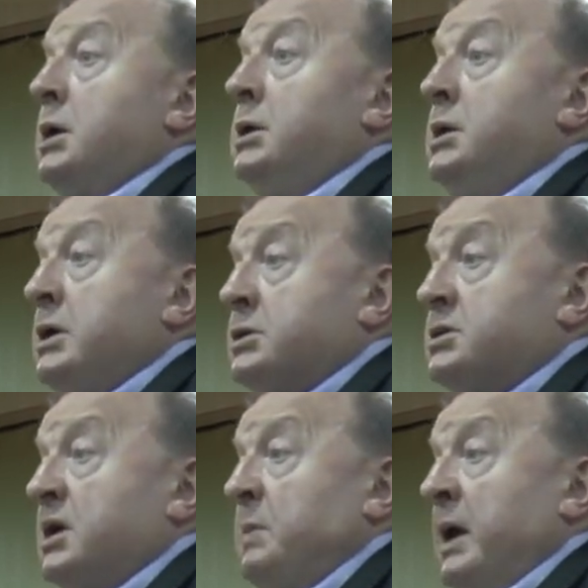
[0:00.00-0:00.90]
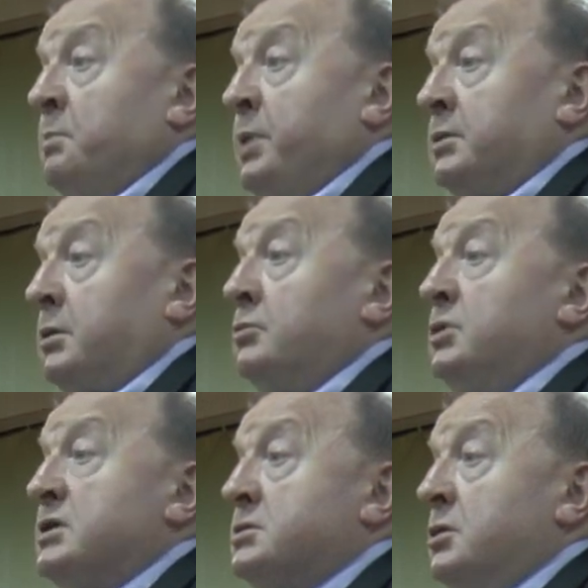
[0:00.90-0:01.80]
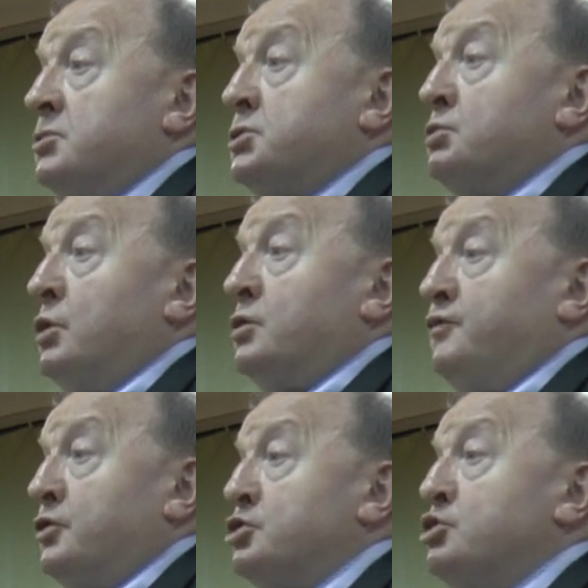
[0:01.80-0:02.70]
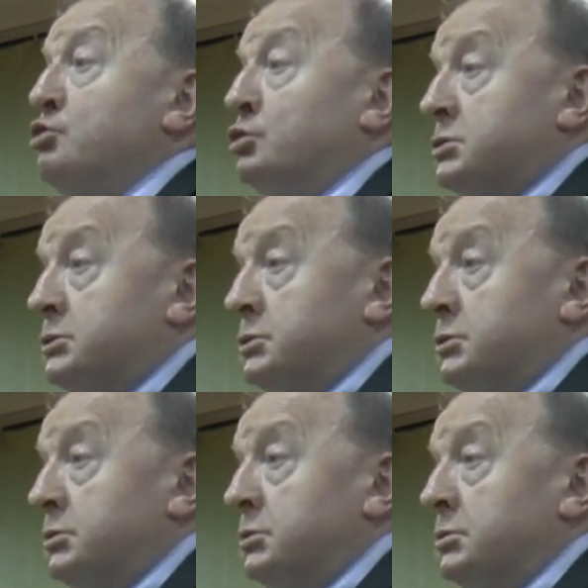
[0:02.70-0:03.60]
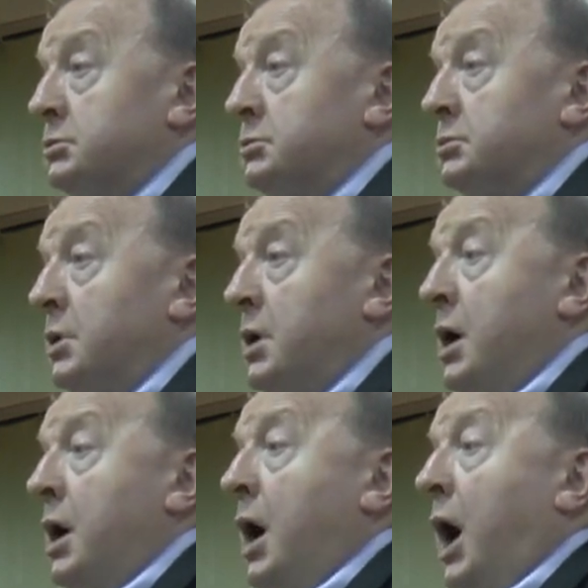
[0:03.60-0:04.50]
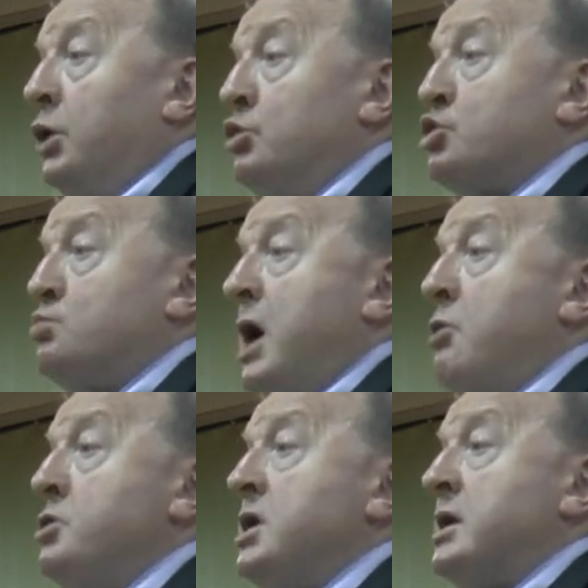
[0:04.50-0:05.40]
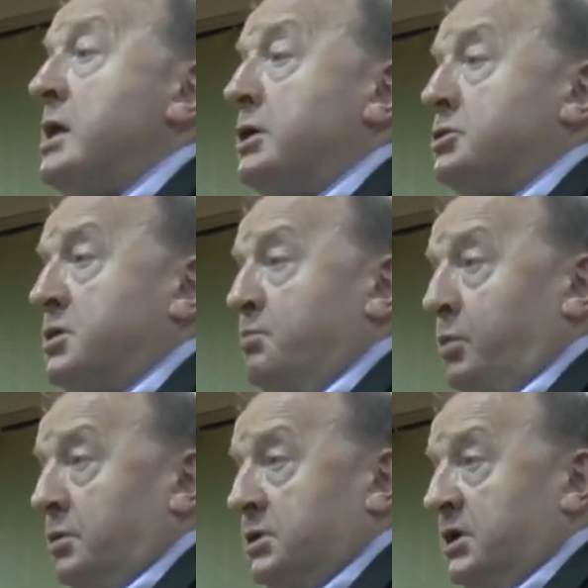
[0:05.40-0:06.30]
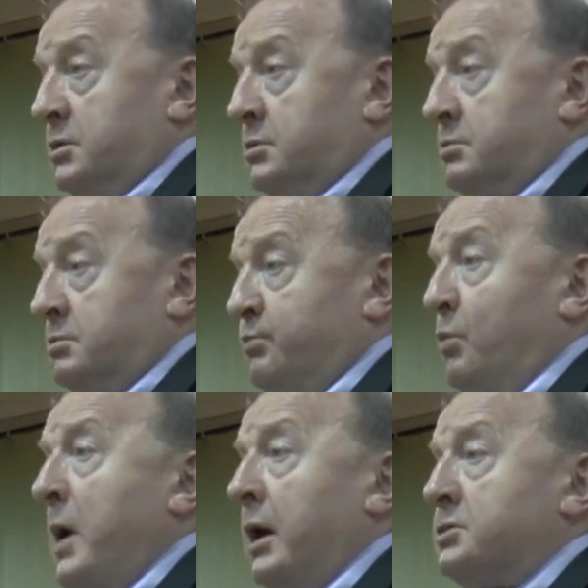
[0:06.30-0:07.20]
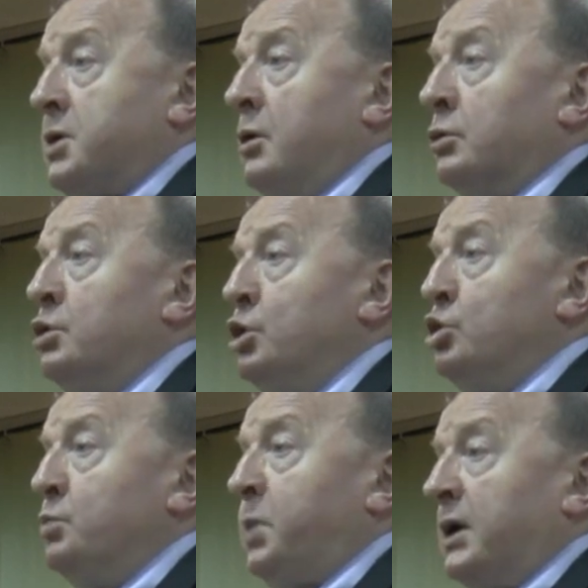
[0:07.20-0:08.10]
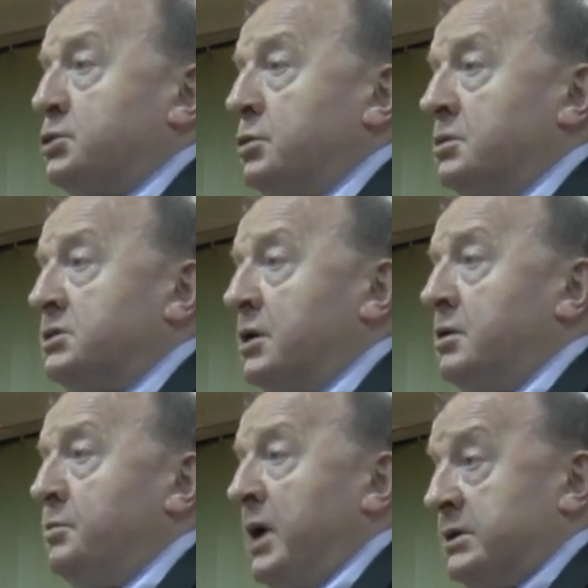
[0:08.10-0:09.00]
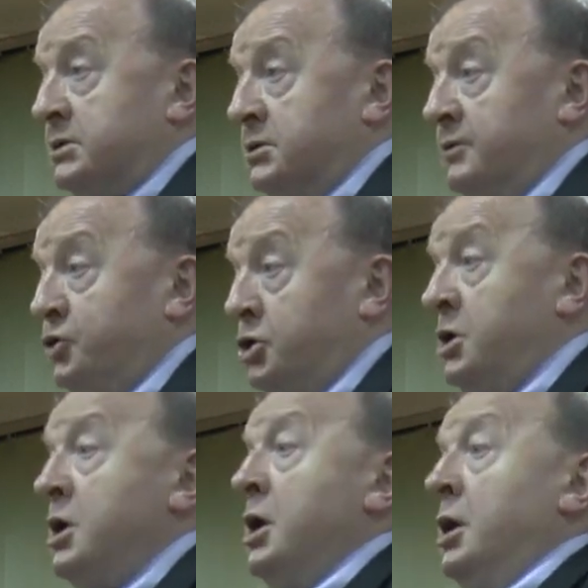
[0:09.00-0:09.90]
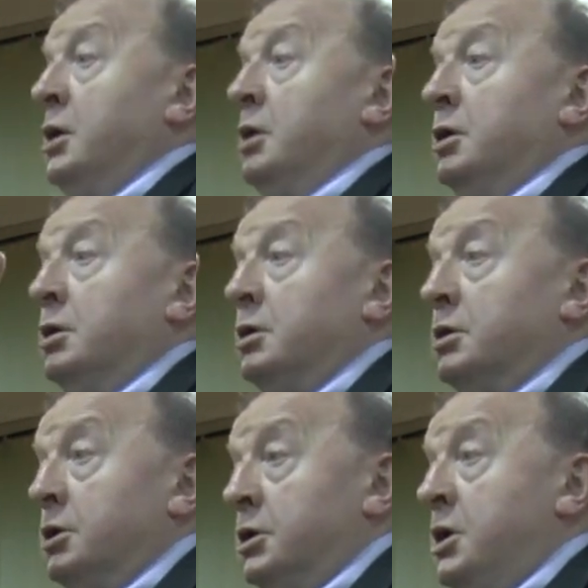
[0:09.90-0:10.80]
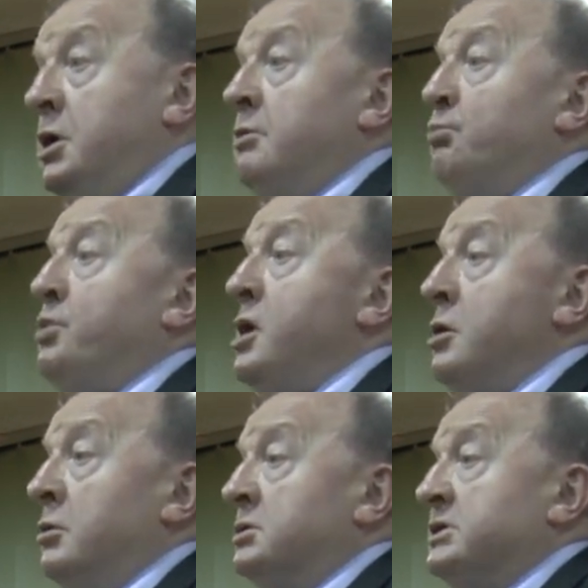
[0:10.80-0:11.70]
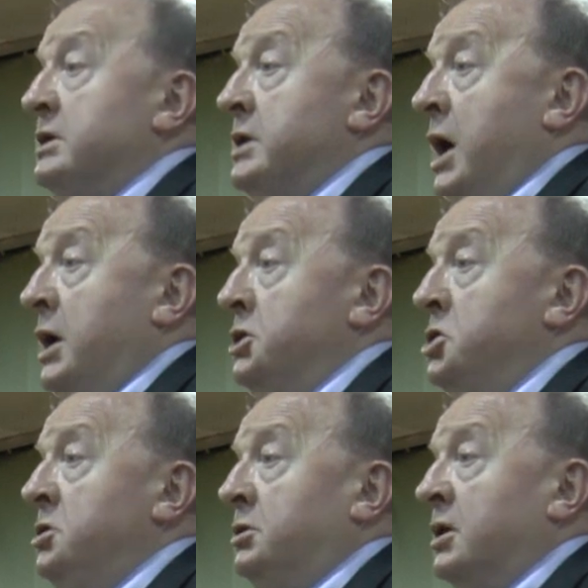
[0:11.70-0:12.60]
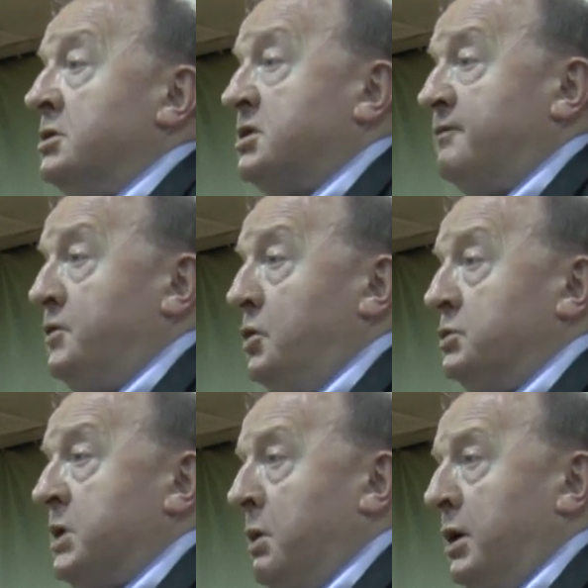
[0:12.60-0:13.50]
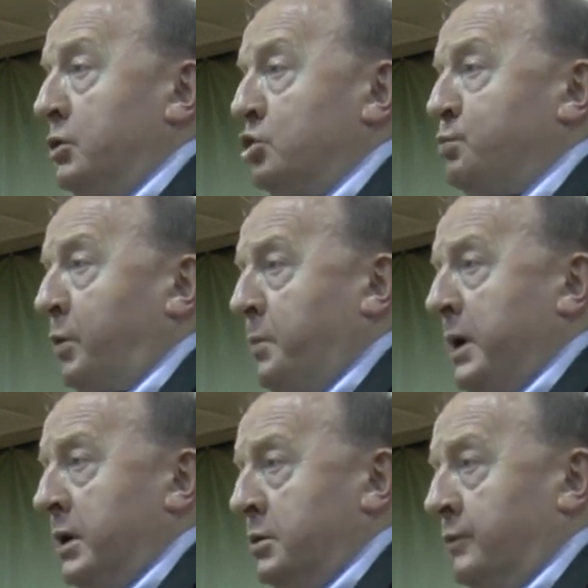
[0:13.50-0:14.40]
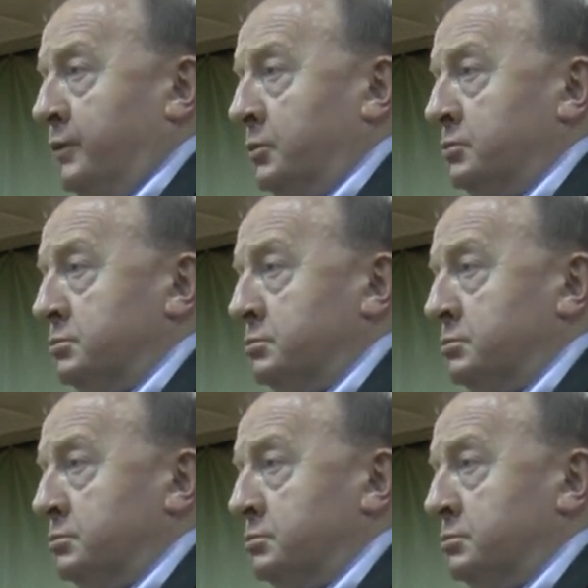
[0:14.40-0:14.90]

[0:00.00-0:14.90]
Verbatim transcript: Jeszcze pan Petru nie zdążył otworzyć ust, a już miał 11% poparcia od ludu pracującego miast i wsi, i pieniądze na intensywną działalność propagandową.